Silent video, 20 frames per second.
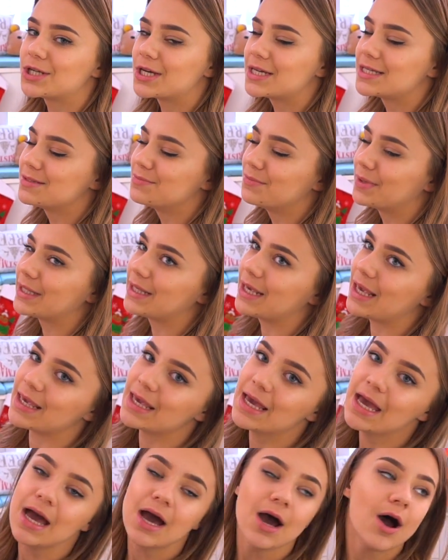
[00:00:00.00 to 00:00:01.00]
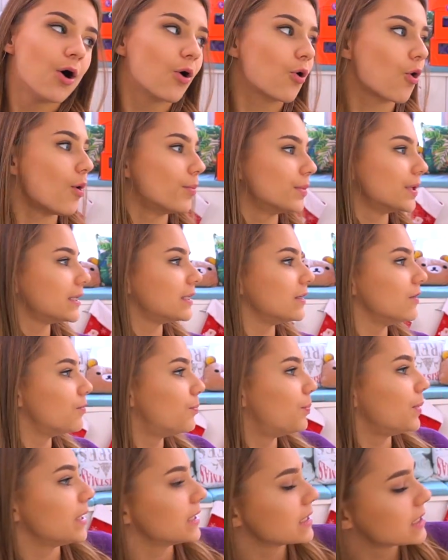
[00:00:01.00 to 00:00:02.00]
часть моей комнаты и,
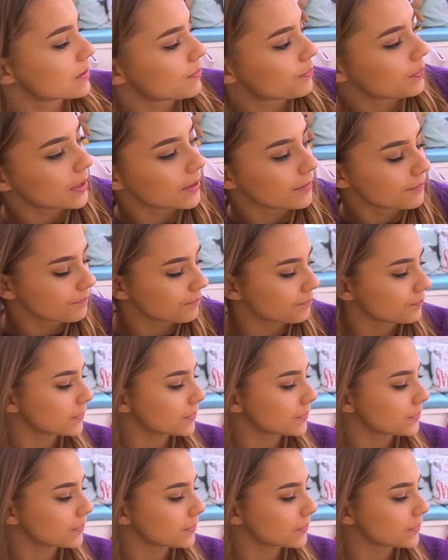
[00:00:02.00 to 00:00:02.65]
в принципе,